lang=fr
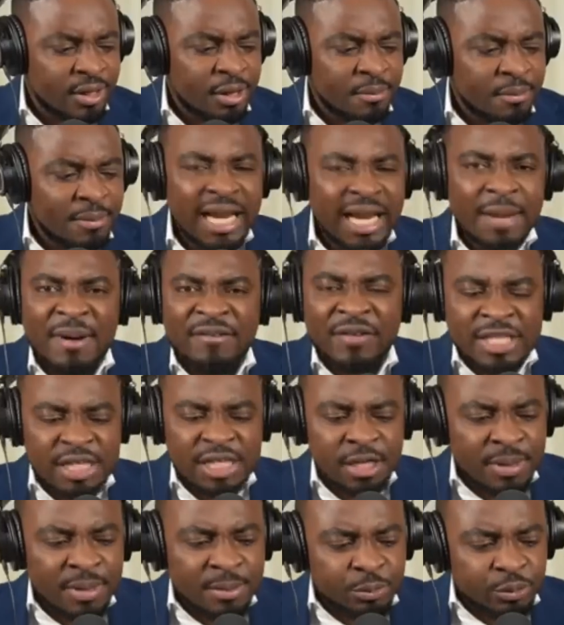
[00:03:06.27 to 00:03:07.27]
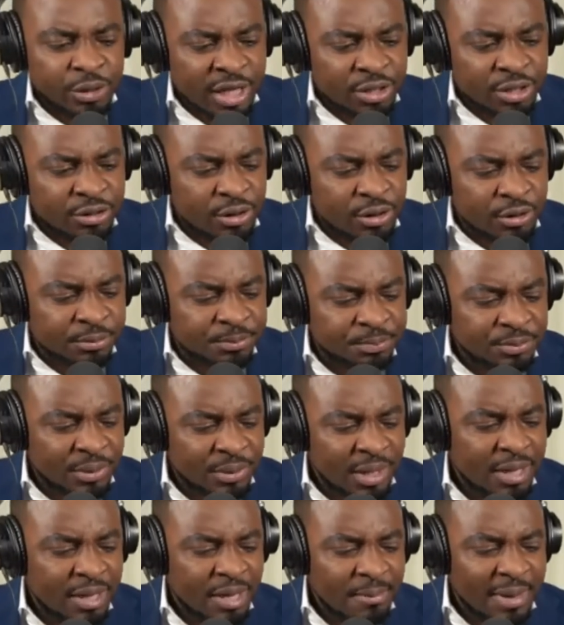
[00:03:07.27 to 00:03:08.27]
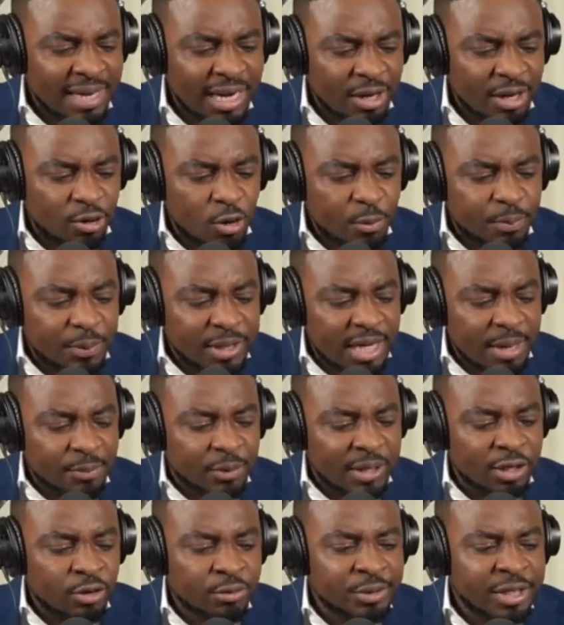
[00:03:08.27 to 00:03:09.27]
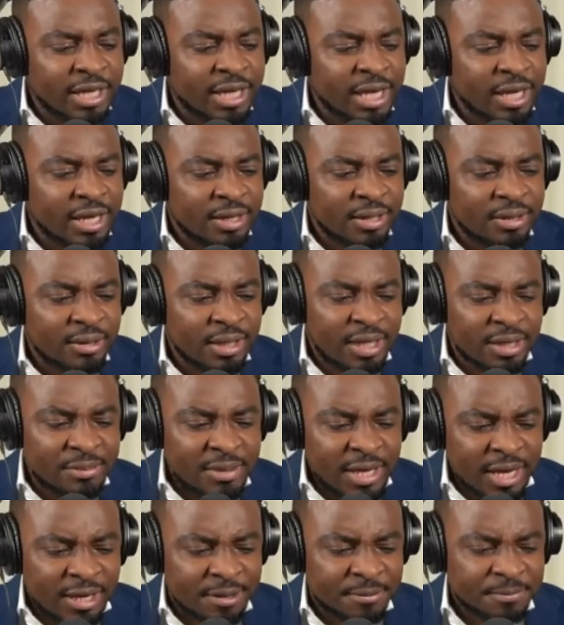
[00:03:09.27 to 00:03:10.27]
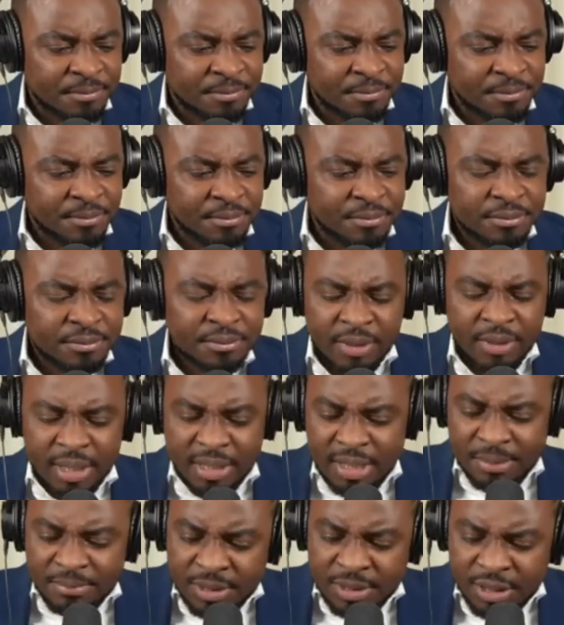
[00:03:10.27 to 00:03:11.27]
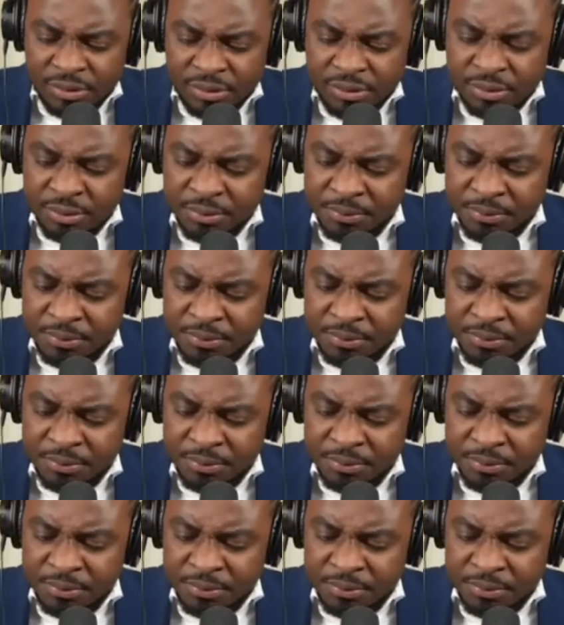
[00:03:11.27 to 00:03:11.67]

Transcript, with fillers: Bah, la pas facile même pour négio parce que c'est compliqué pour les Dominicains. Attendez bien. Qui te me dit non?